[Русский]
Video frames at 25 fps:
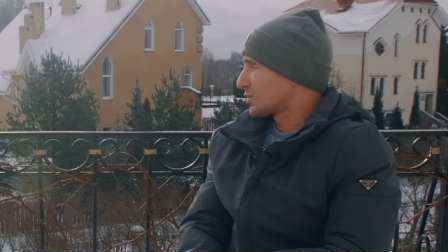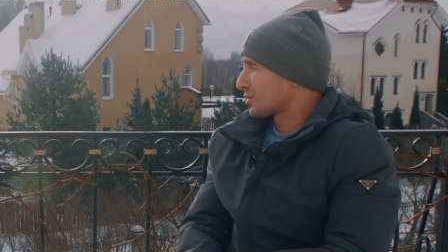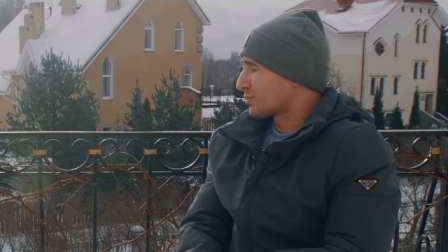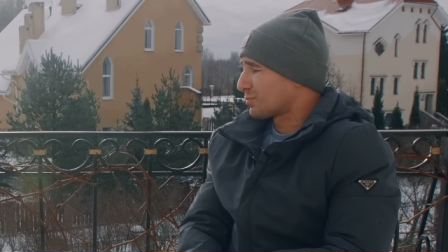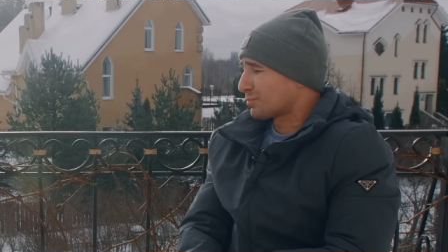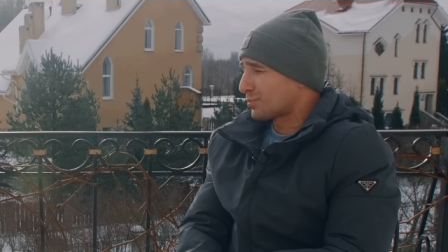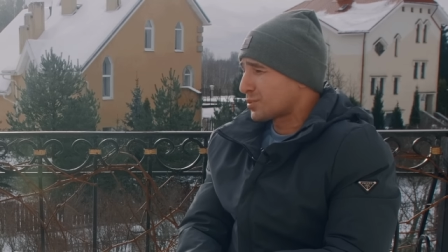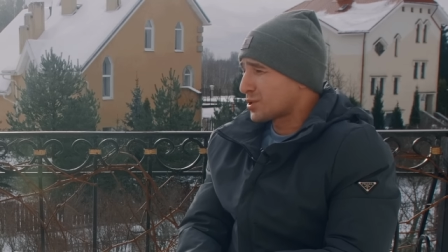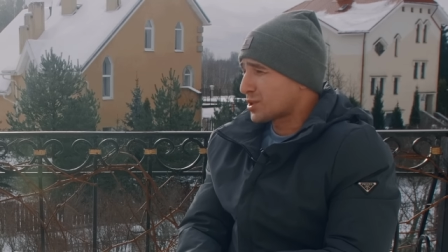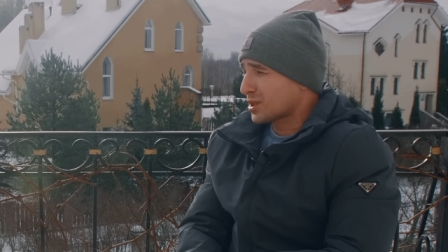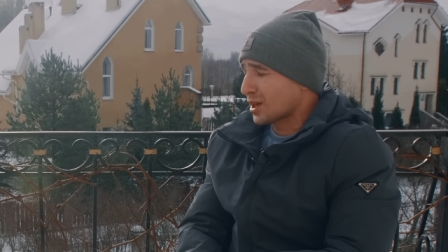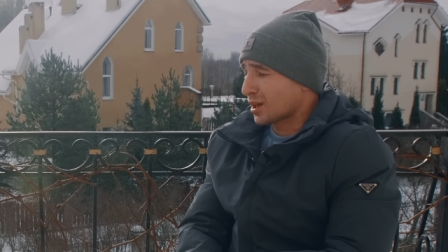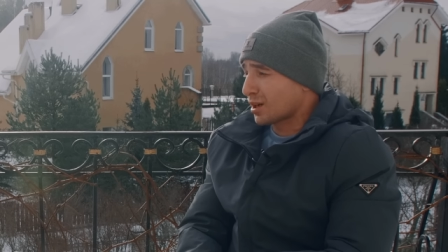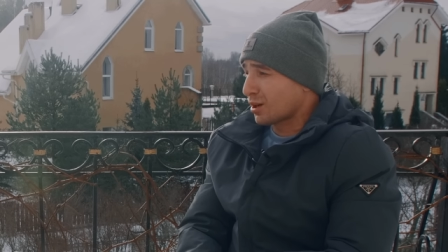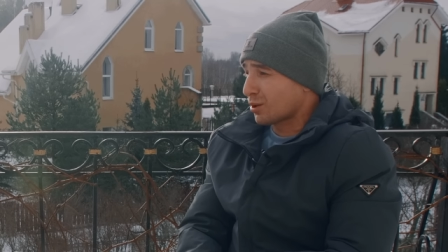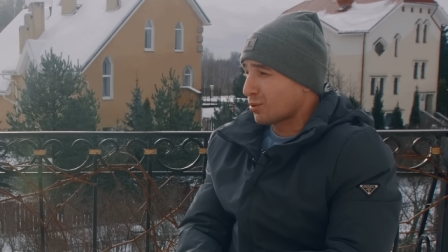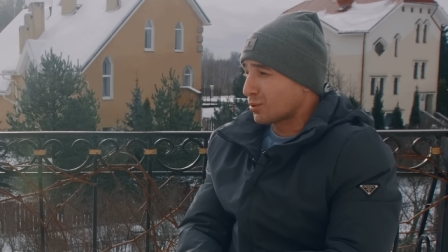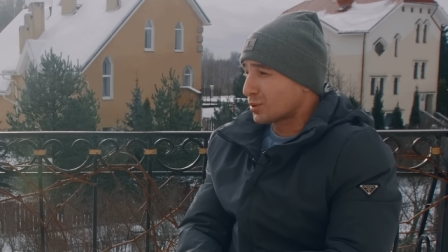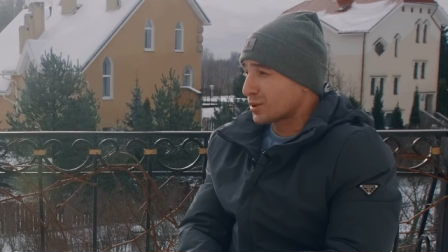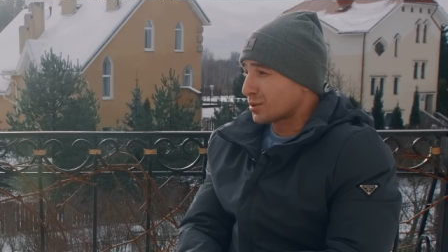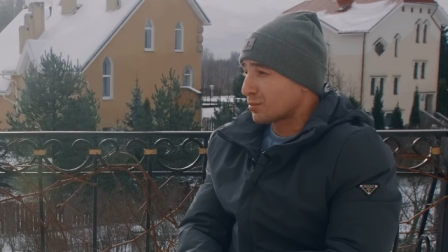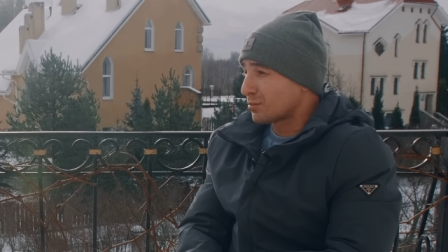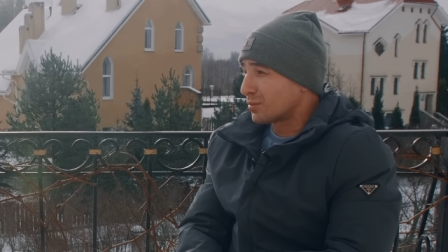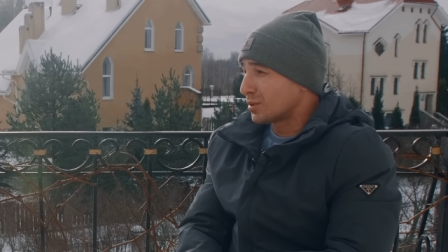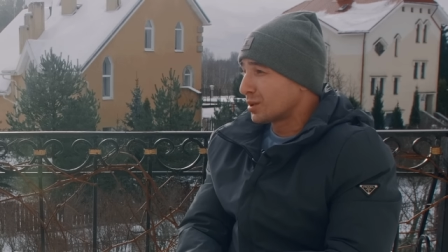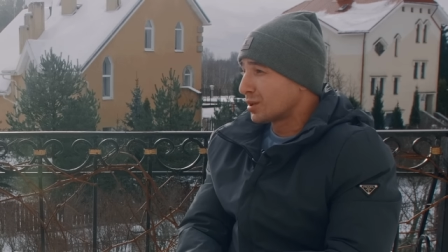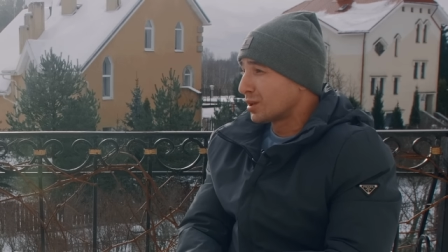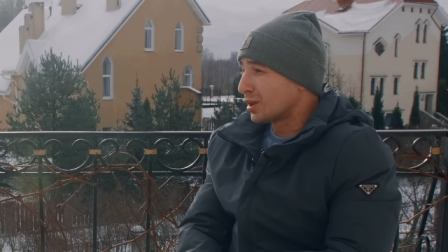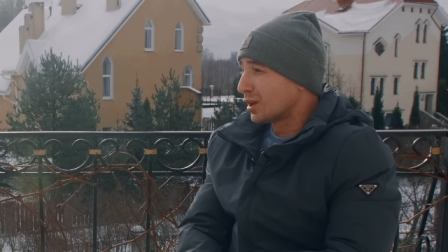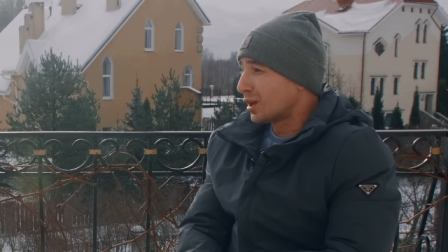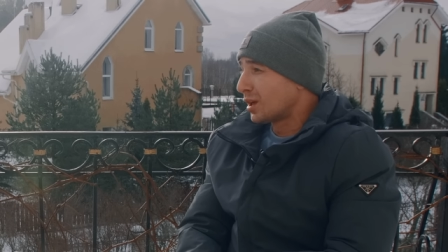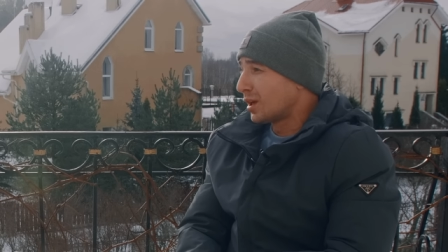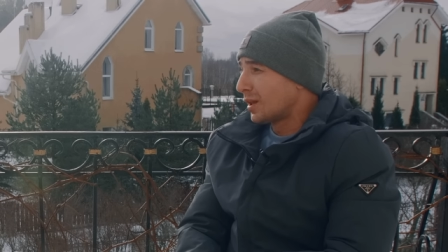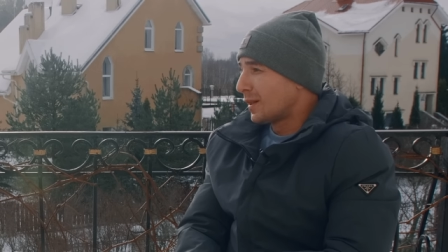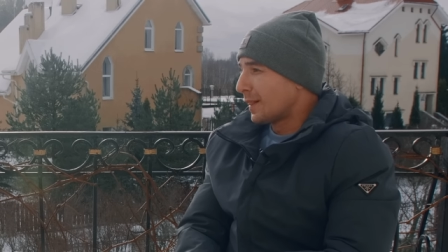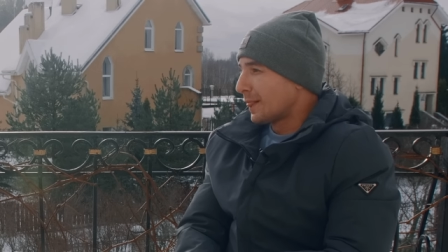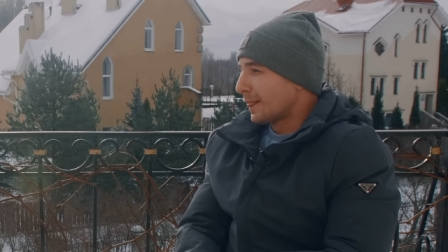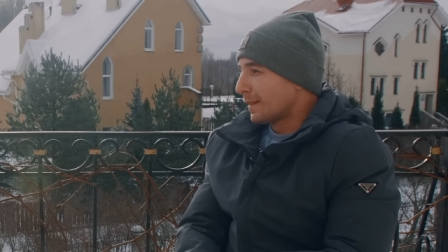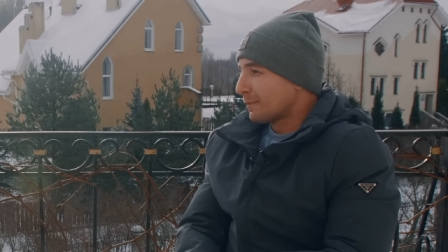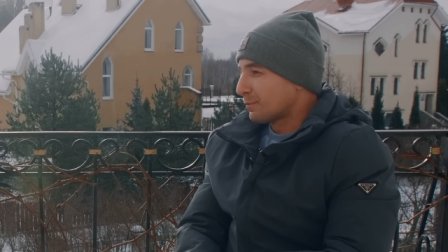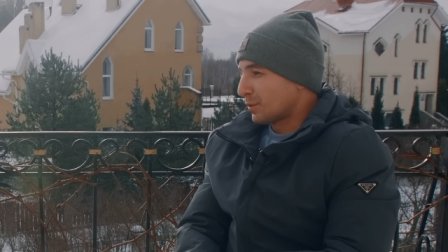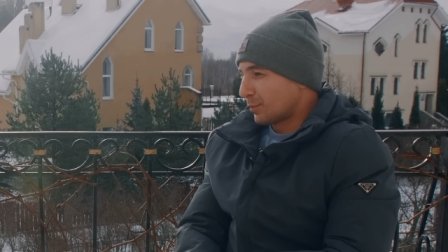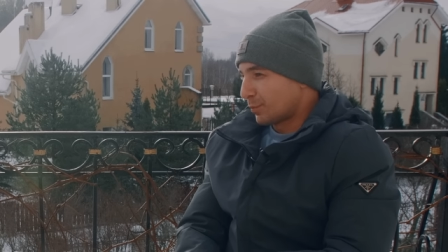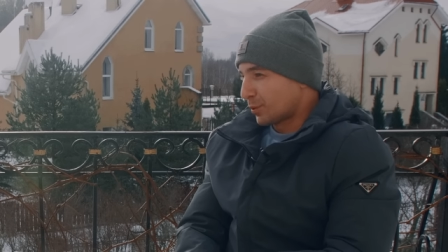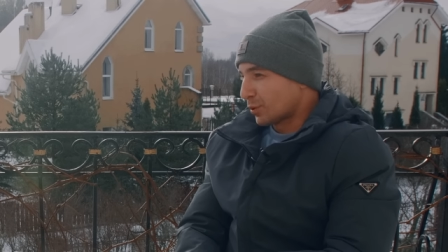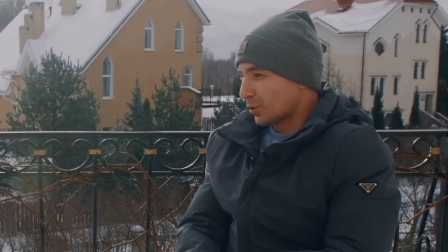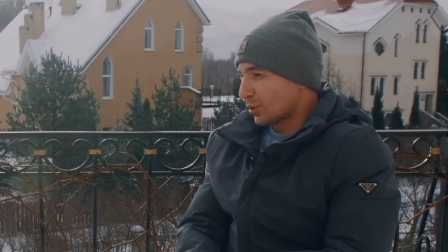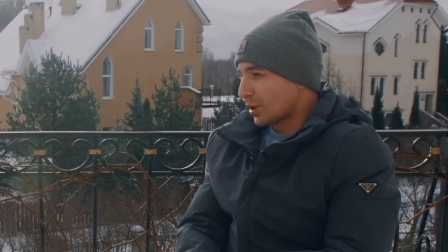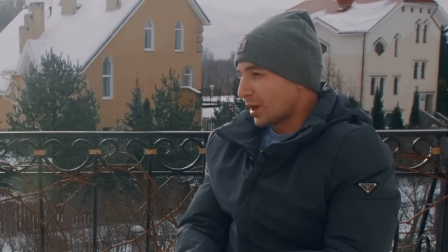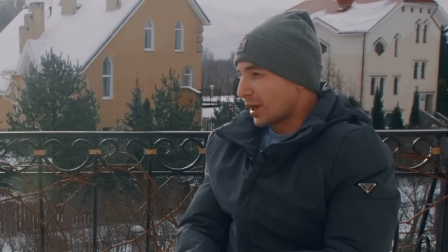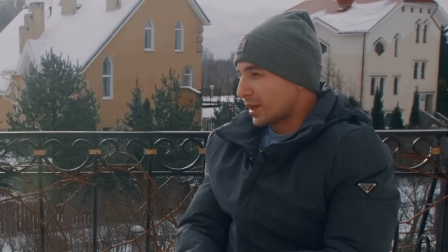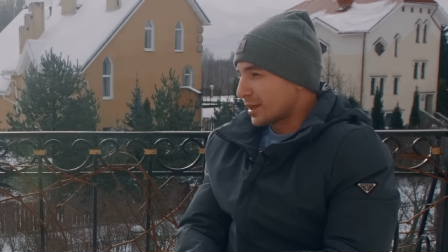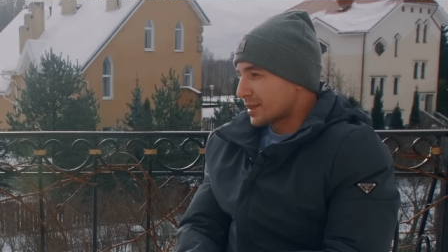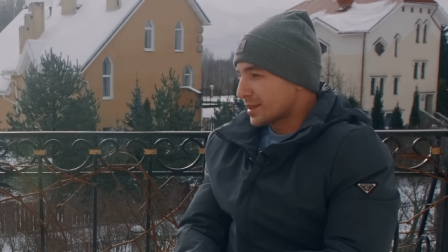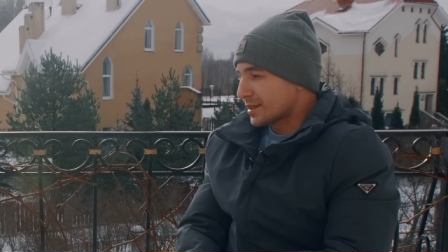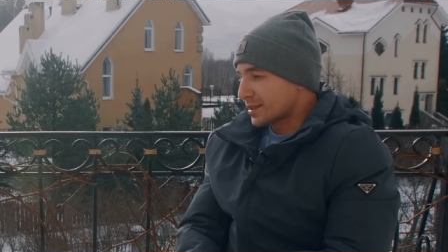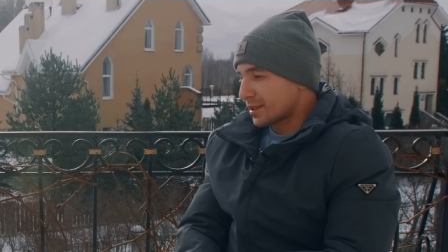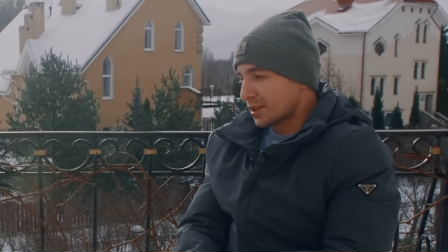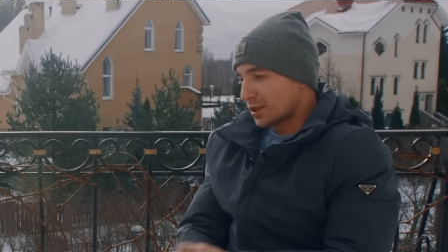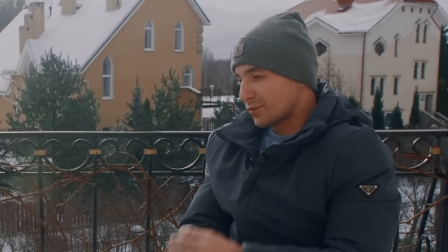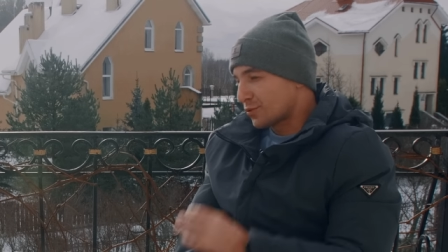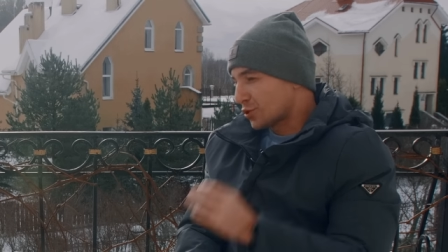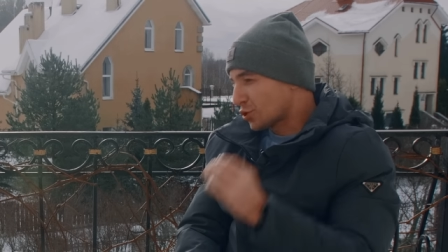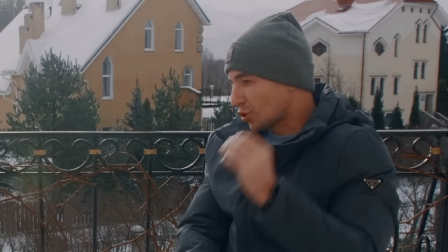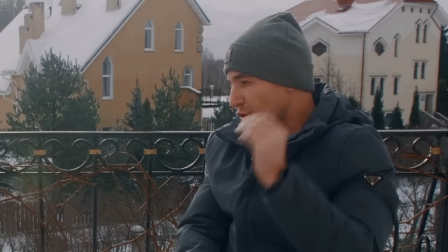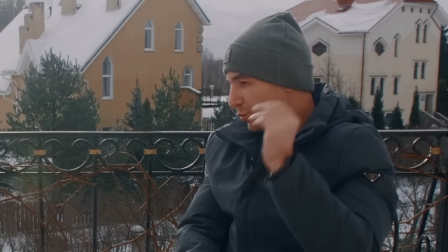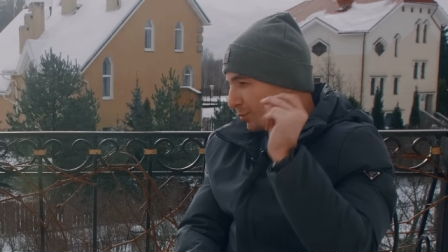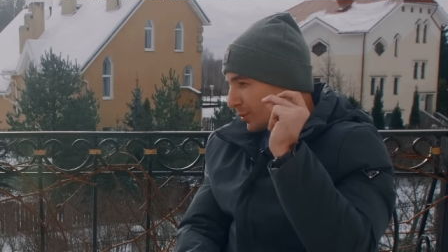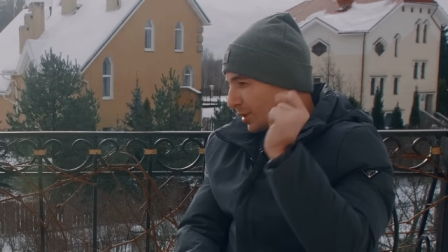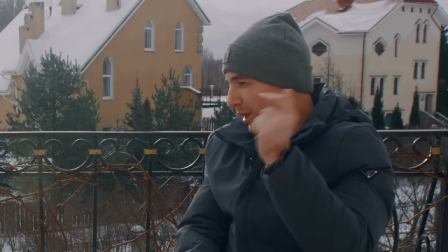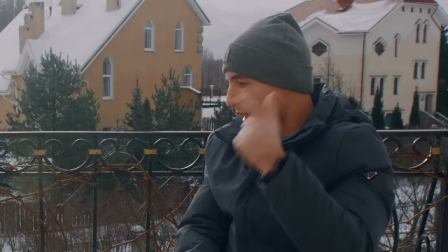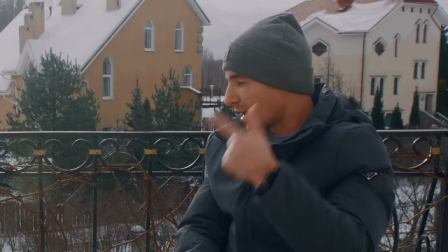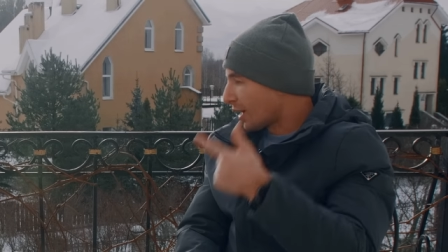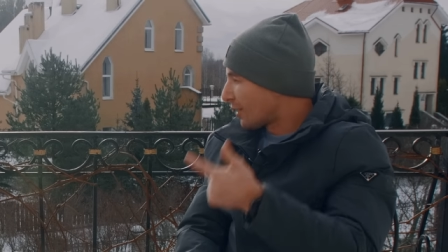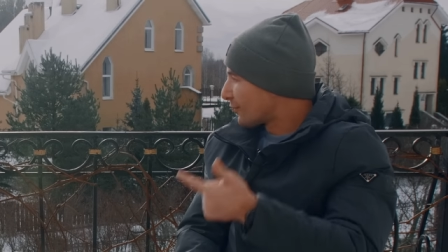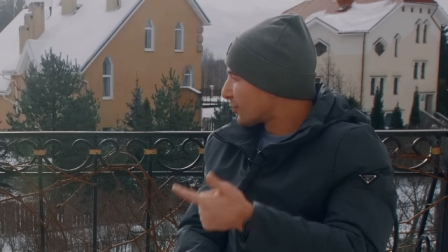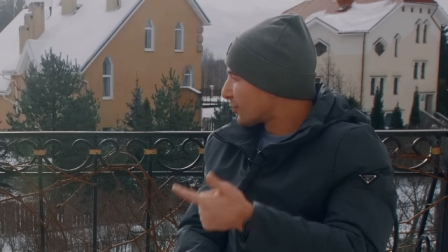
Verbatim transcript: это пустяк какой-то был. Мы поругались с ней, все, у меня